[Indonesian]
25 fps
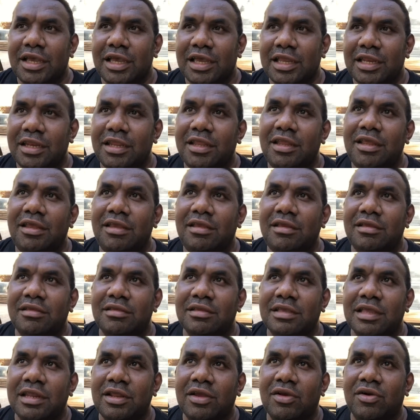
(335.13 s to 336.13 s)
ini
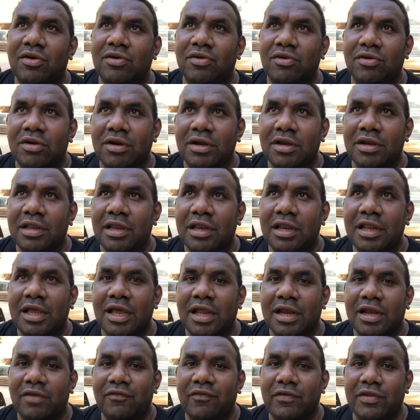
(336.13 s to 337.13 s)
jadi koron jadi
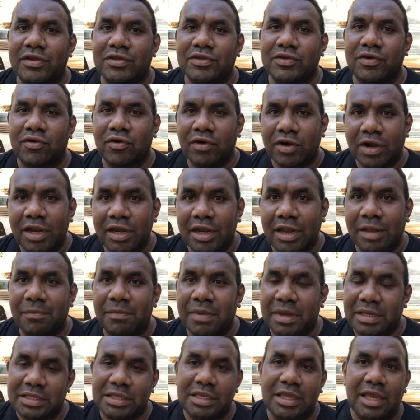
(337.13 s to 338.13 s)
karena virus corona
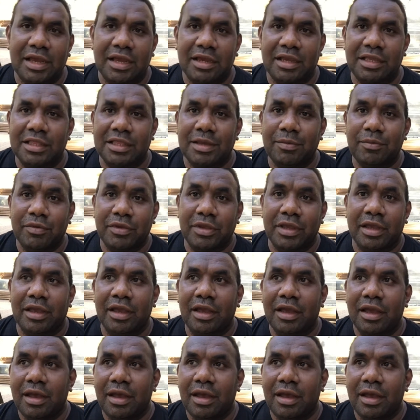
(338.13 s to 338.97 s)
dampaknya ya kita punya